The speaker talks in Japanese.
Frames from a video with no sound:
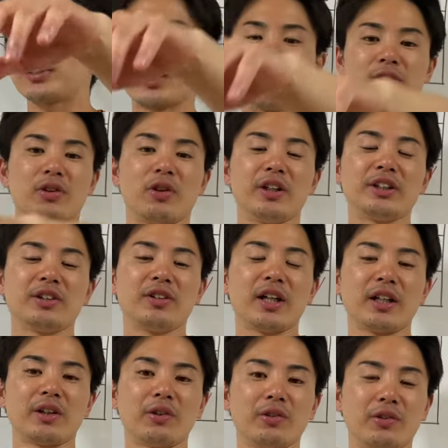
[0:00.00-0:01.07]
さんと1塁
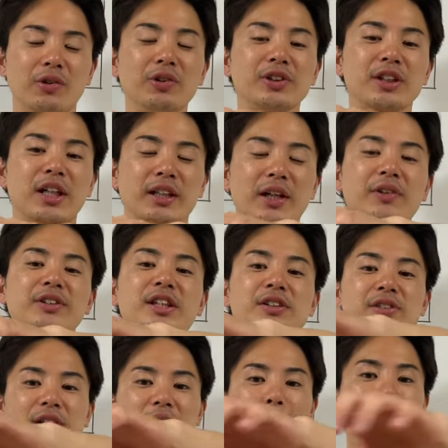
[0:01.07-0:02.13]
ランナーの吉川直樹選
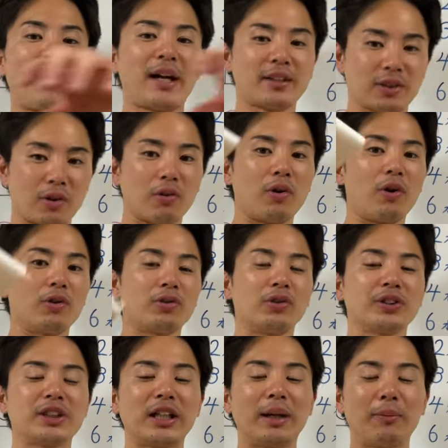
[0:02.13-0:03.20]
手がね、バーッとこう、
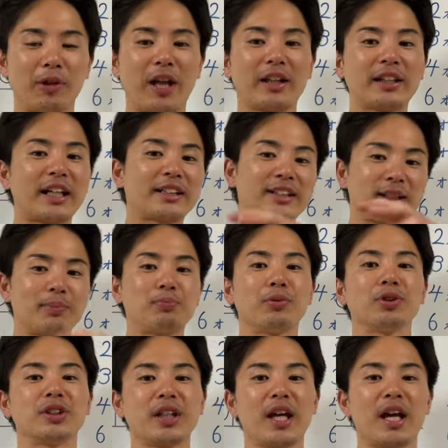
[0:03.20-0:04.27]
どちらもね、タッチアップ
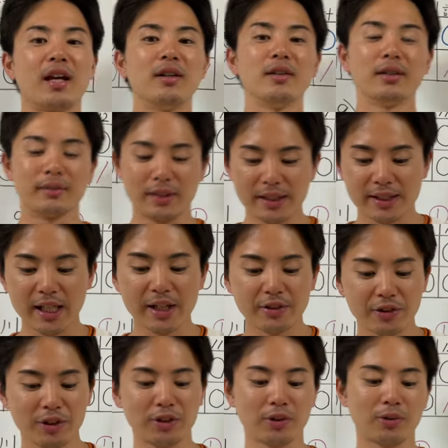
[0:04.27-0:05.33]
をして、2、3
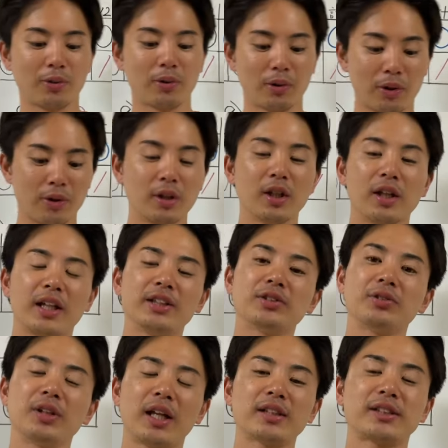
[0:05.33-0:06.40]
塁というところ、非
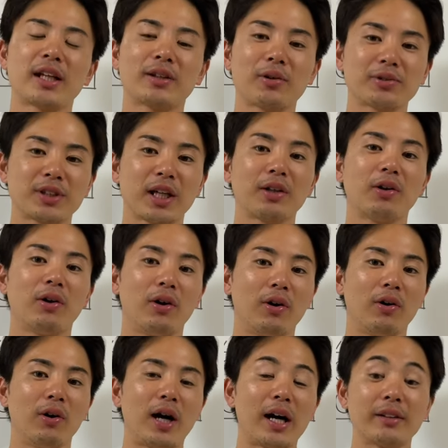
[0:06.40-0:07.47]
常にね、積極性
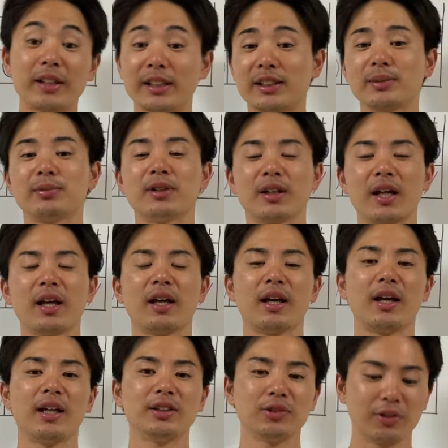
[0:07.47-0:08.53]
の、アグレッシブなね、
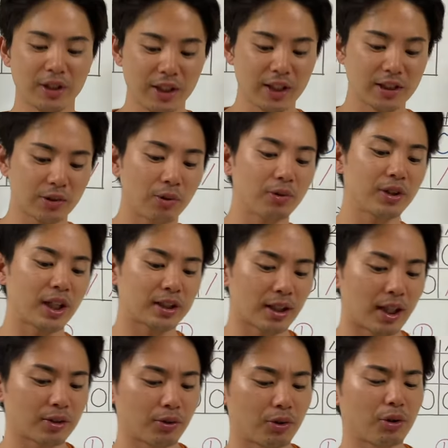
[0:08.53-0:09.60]
えー、非常にいい走塁だった
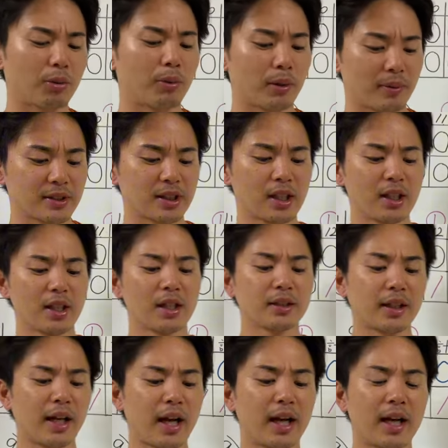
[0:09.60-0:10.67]
なというふうに思います。
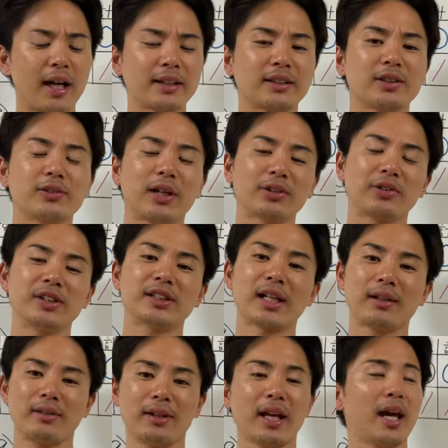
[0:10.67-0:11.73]
ただ、あ2アウト2、
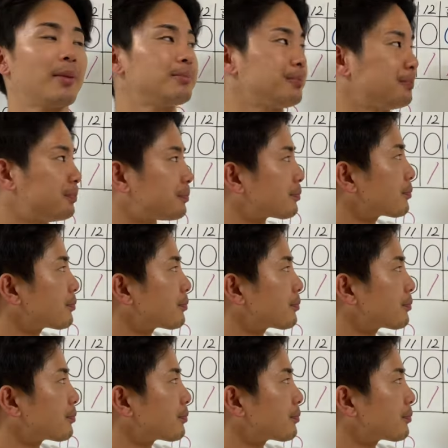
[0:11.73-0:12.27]
3塁で、